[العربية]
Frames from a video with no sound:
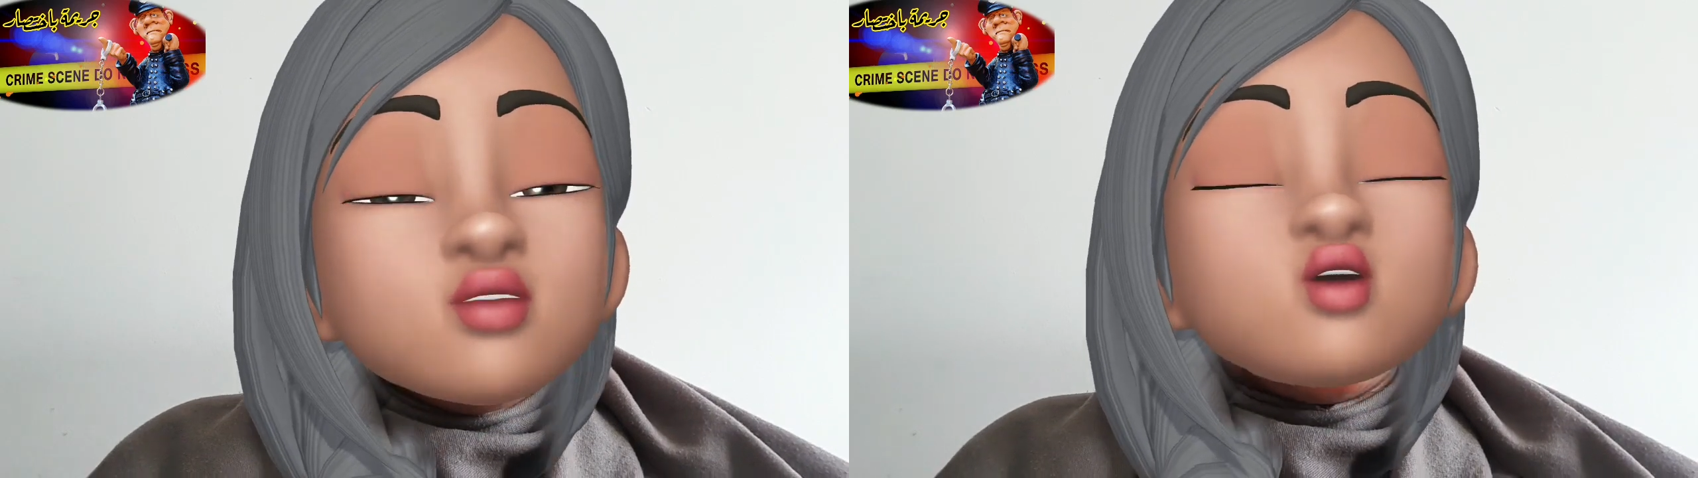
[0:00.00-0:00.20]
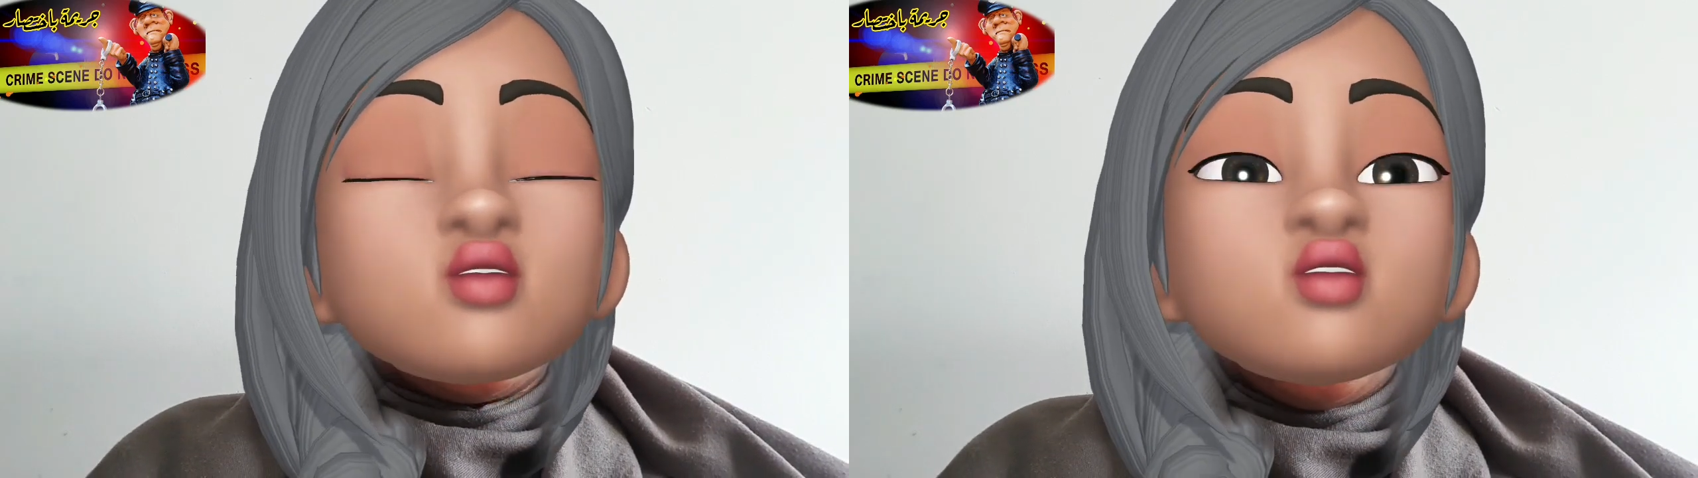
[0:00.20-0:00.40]

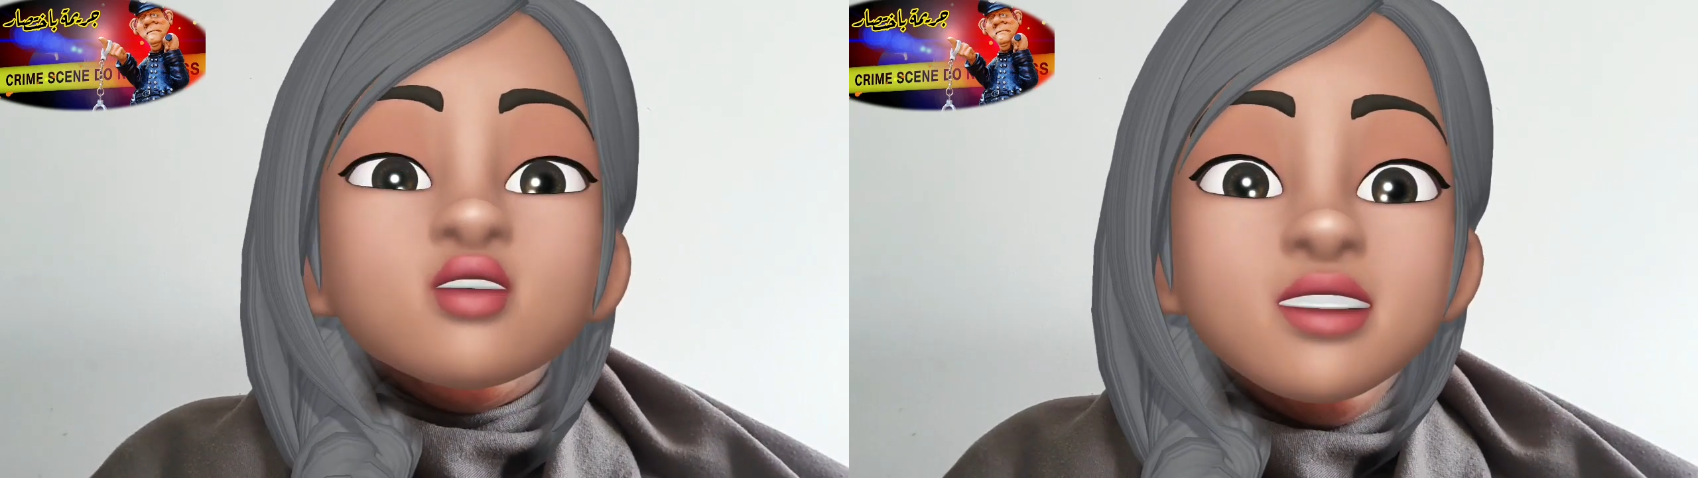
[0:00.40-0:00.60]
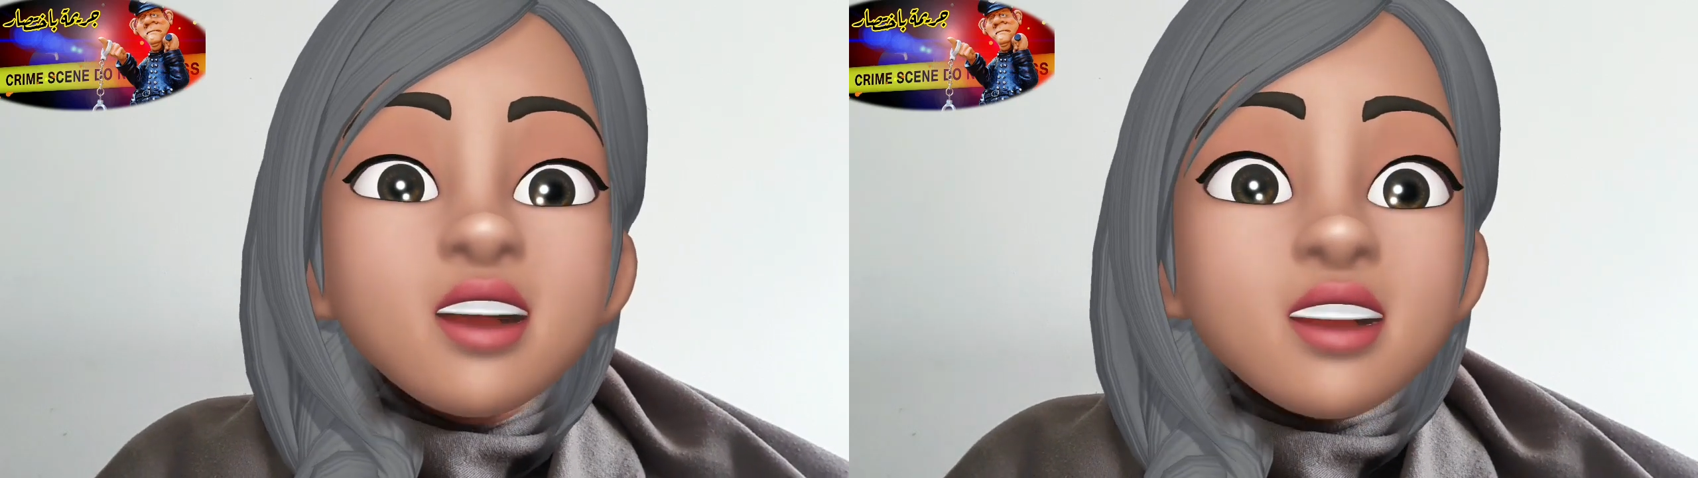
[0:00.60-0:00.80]

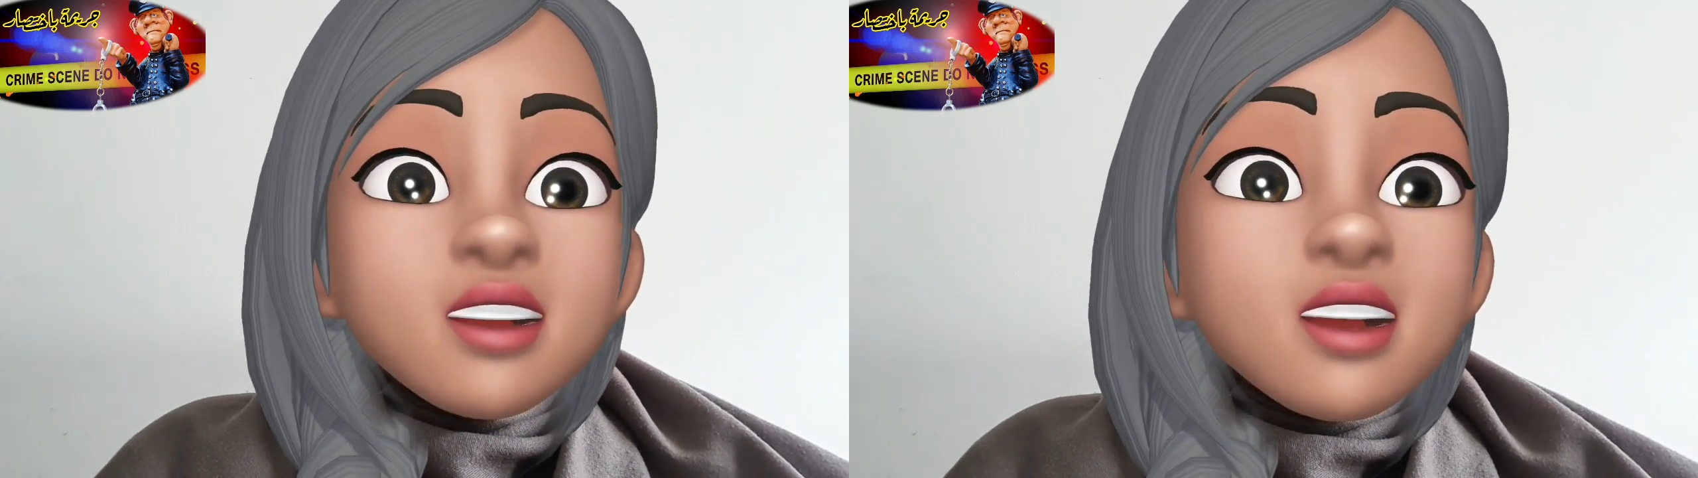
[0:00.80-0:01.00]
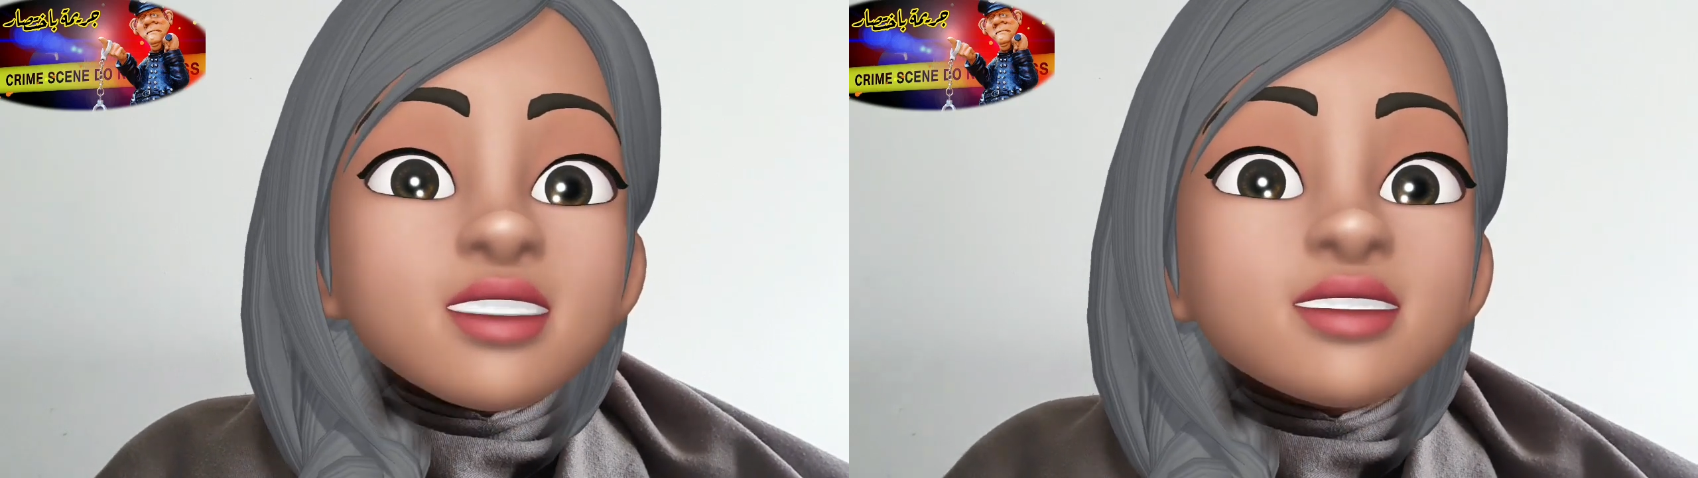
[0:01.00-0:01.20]
وهنا
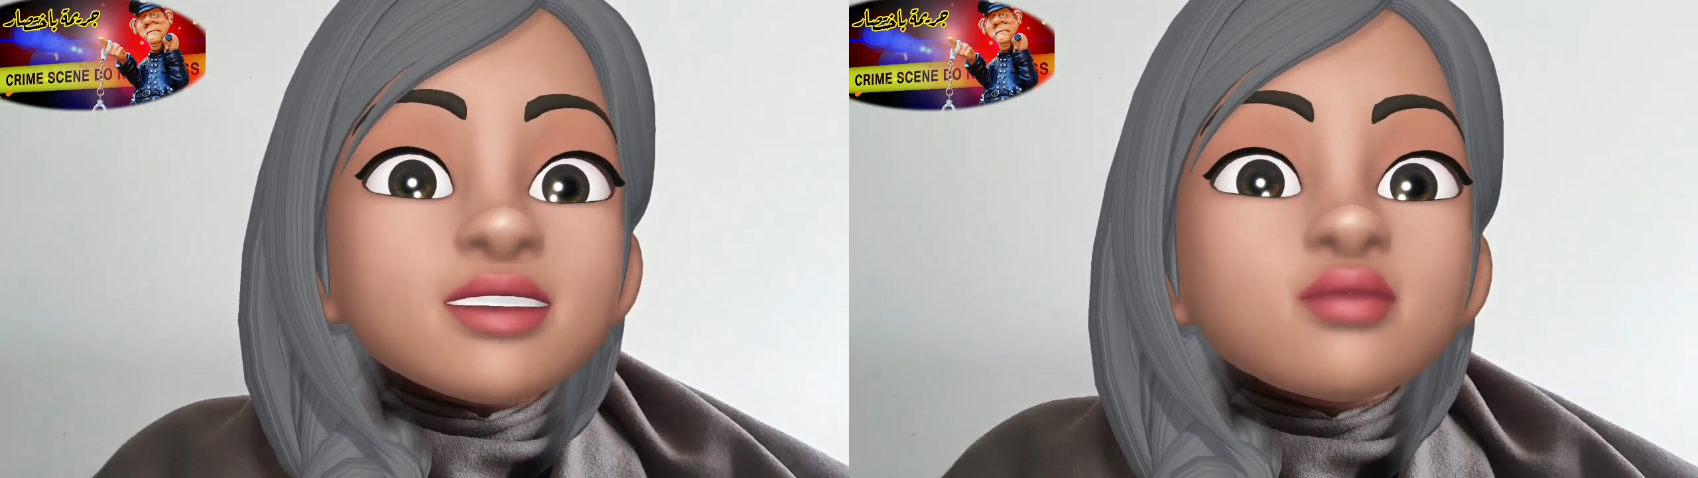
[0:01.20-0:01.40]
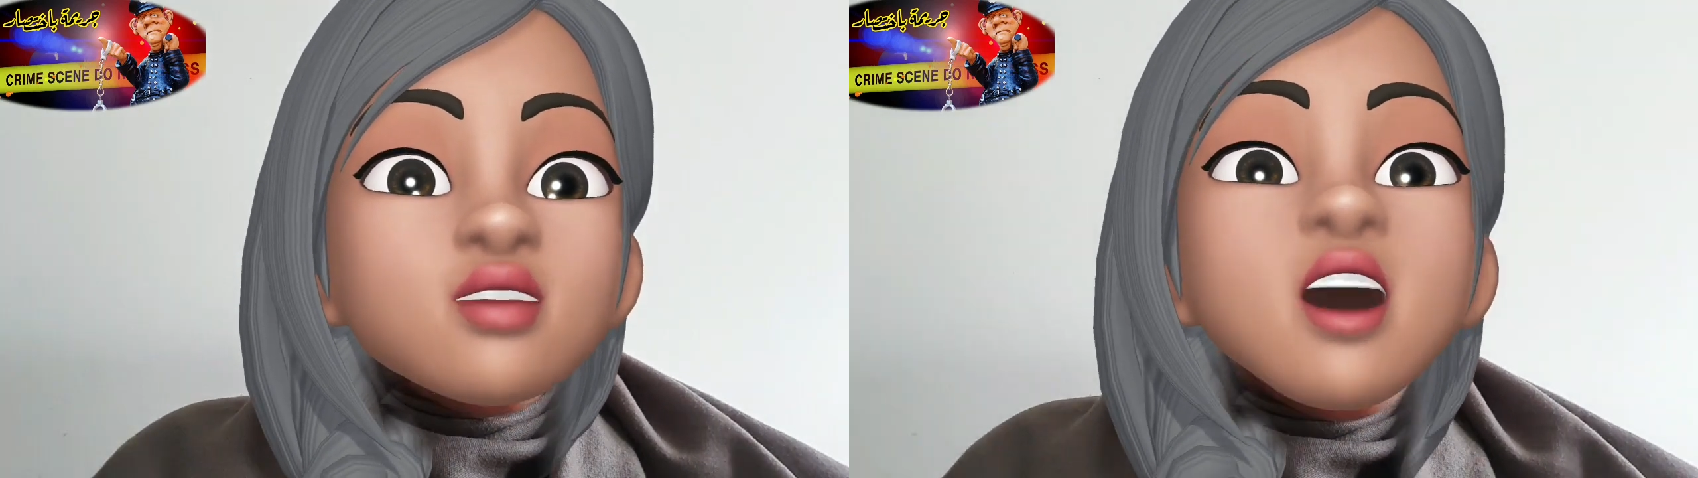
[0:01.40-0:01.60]
غادي
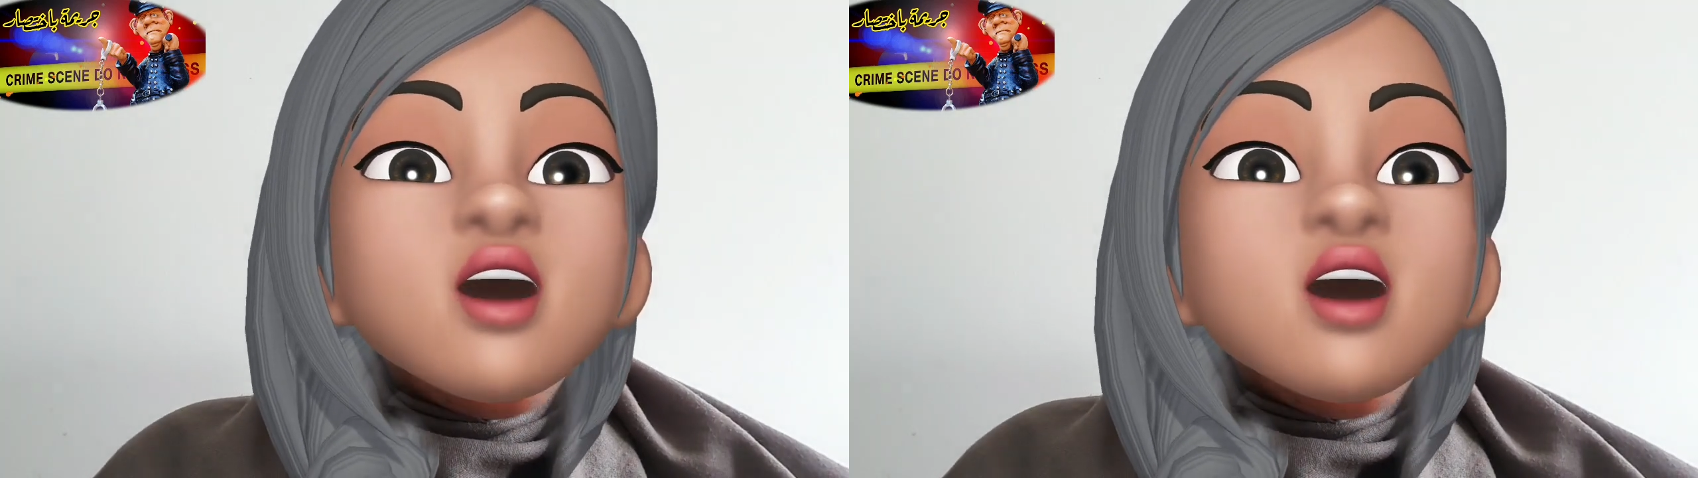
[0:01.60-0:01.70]
يديروا